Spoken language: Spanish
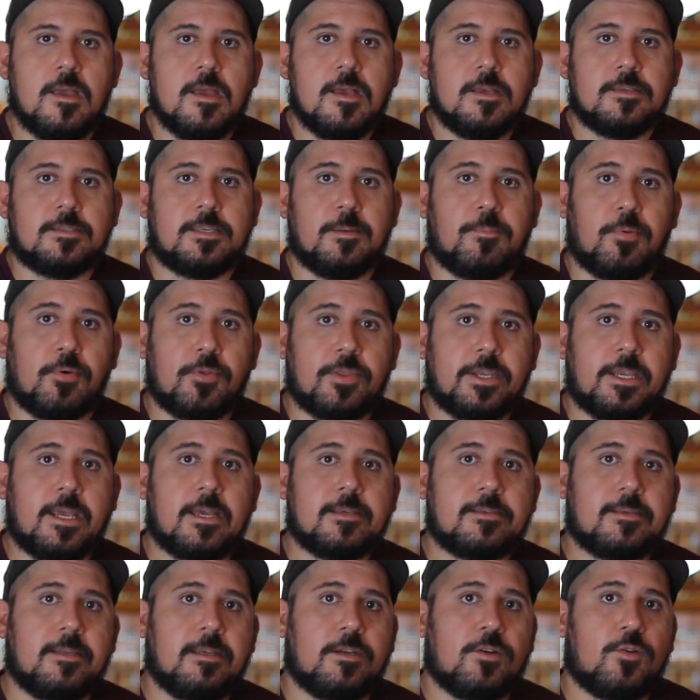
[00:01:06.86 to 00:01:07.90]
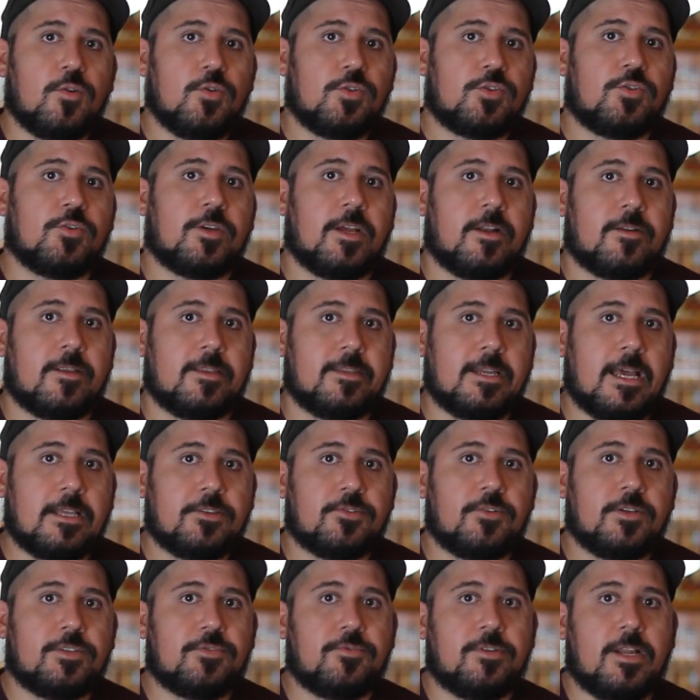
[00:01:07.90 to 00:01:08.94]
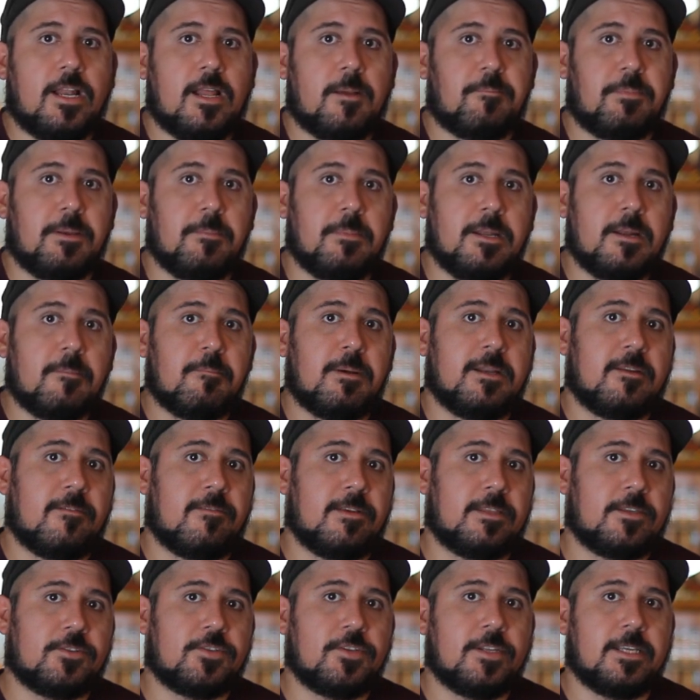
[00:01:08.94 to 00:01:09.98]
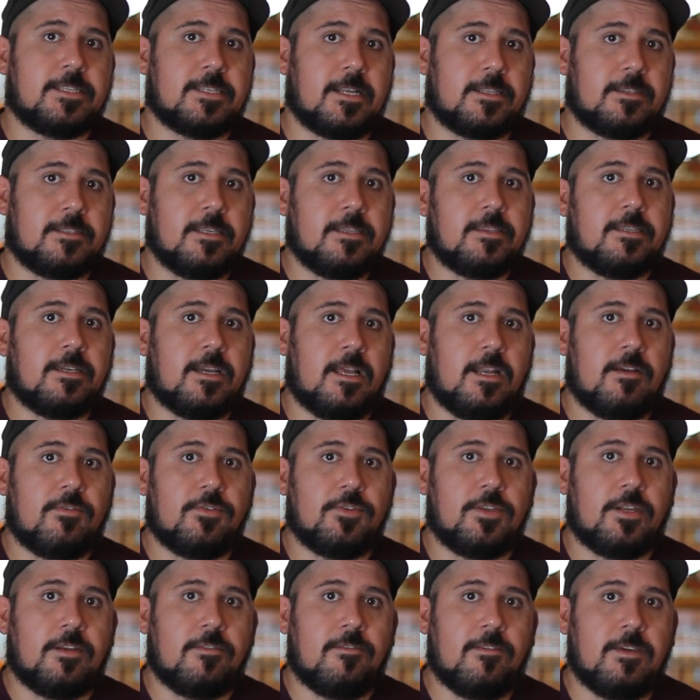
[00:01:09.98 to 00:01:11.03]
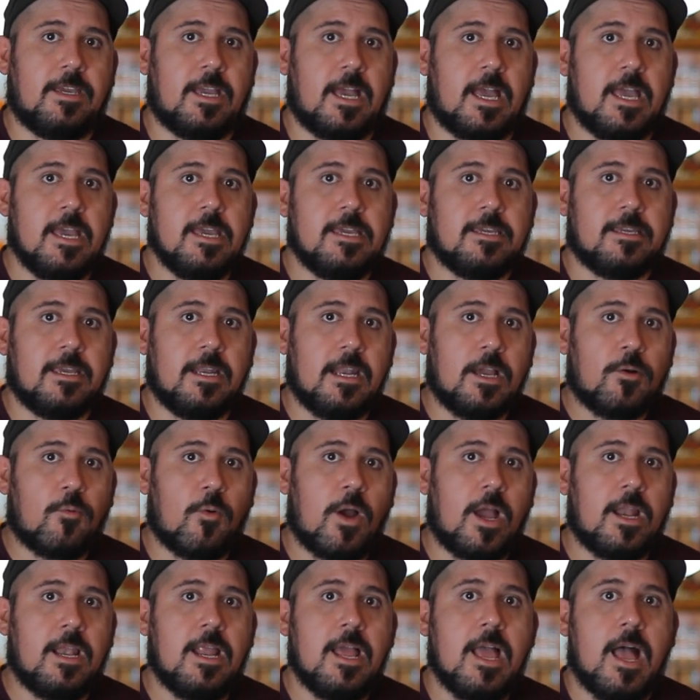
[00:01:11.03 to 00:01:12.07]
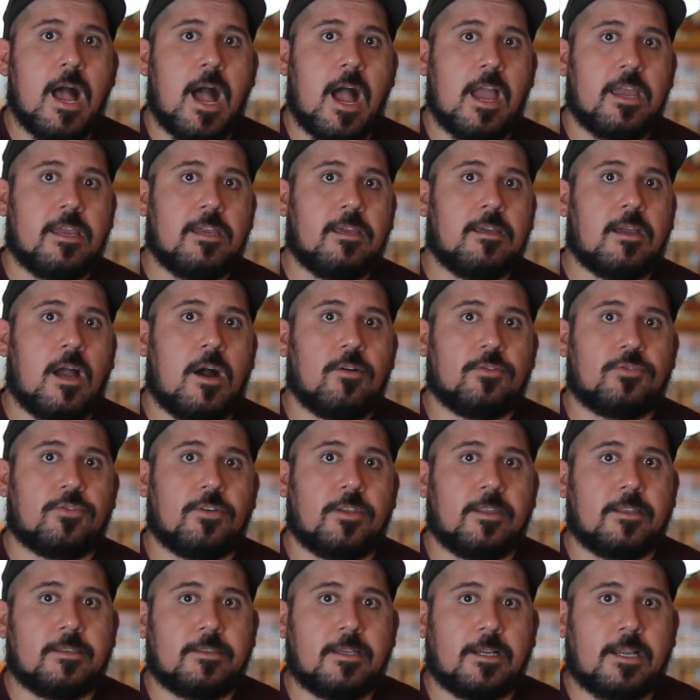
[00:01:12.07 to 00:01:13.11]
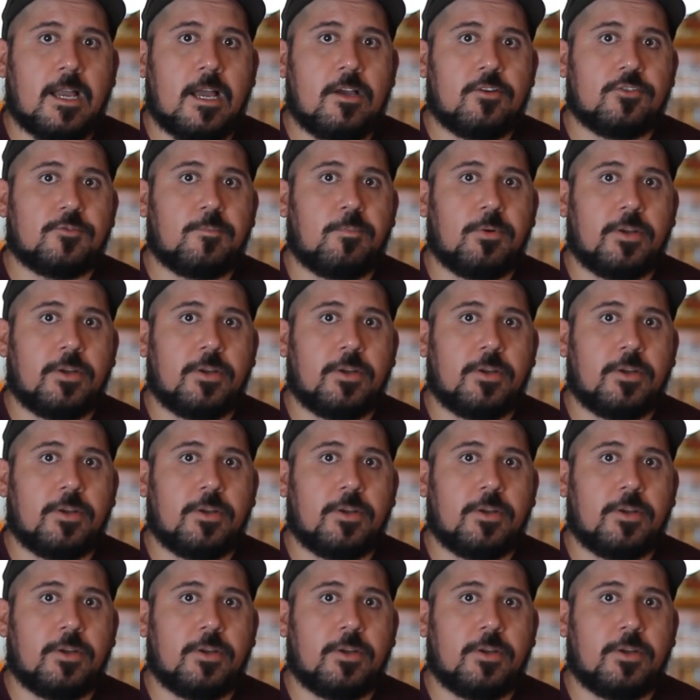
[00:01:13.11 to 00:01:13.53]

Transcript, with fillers: Se podría decir incluso que el retrato es una de las primeras manifestaciones artísticas de la fotografía y en la cual hay autores destacados.